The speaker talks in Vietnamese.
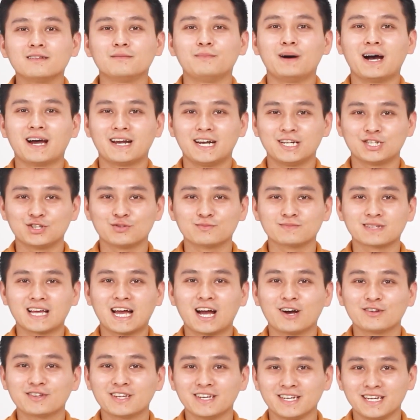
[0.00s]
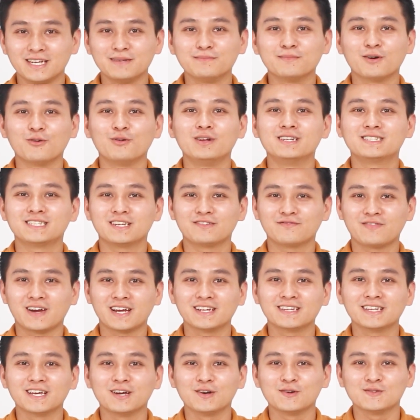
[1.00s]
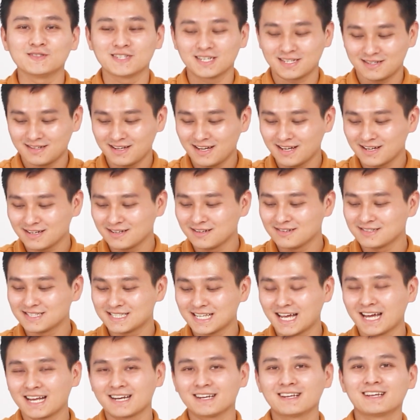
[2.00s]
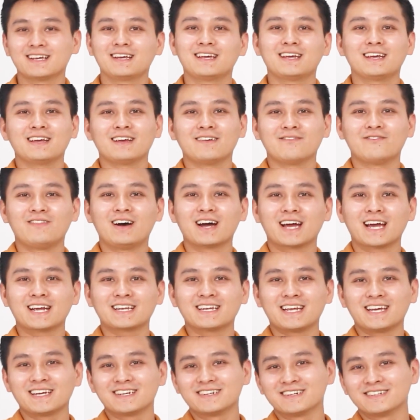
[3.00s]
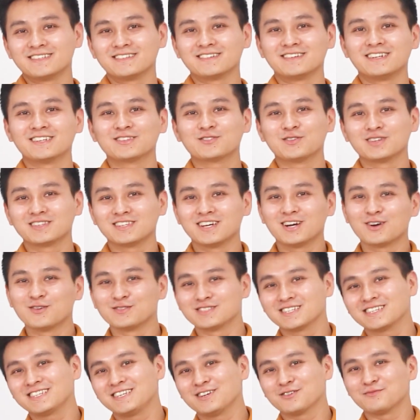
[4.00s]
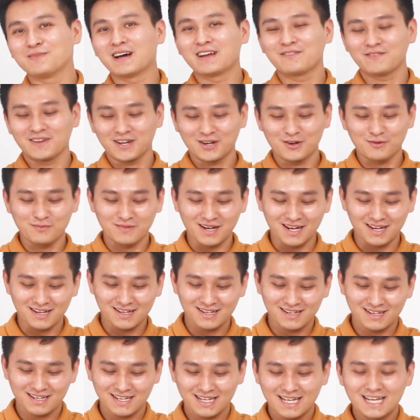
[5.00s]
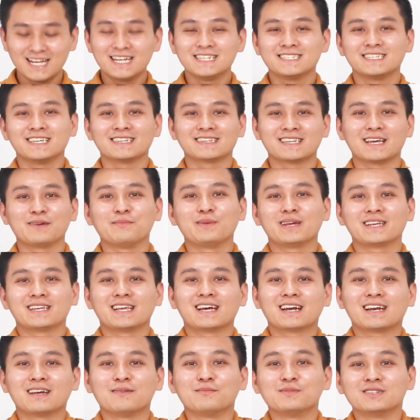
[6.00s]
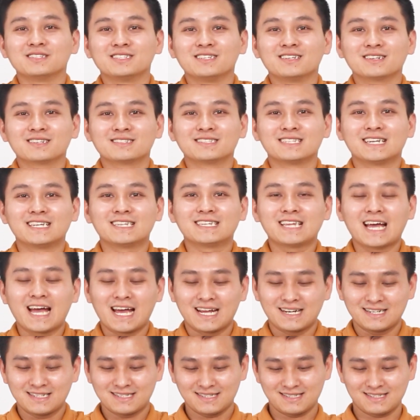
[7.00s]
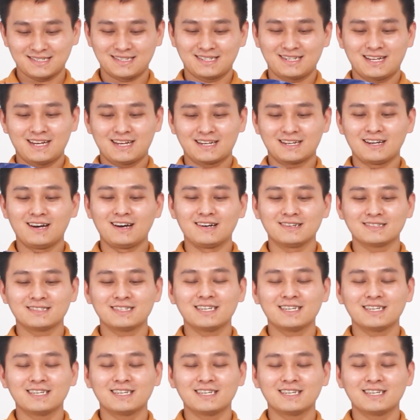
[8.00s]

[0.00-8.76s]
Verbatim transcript: thứ ba để chúng ta có thể in mẫu lên trên vải thêu rất là đơn giản và cách này gợi nhớ đến tuổi thơ của rất nhiều bạn phải không ạ trên tay mình đang là một chiếc giấy than đó